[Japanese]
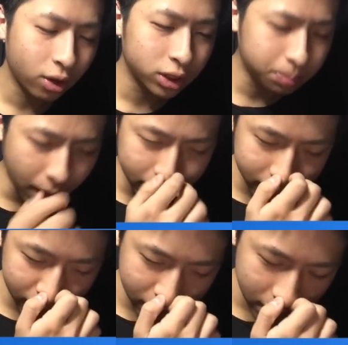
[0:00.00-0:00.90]
これ
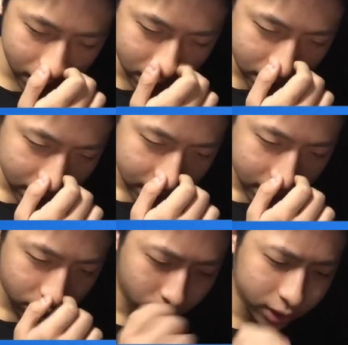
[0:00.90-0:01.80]
スパーキー、
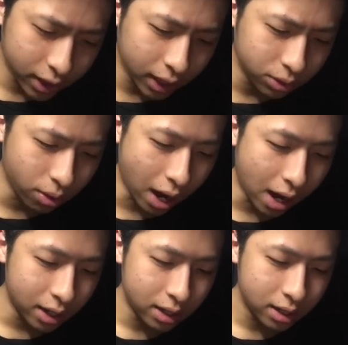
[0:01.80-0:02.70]
ロイジャー出そうか。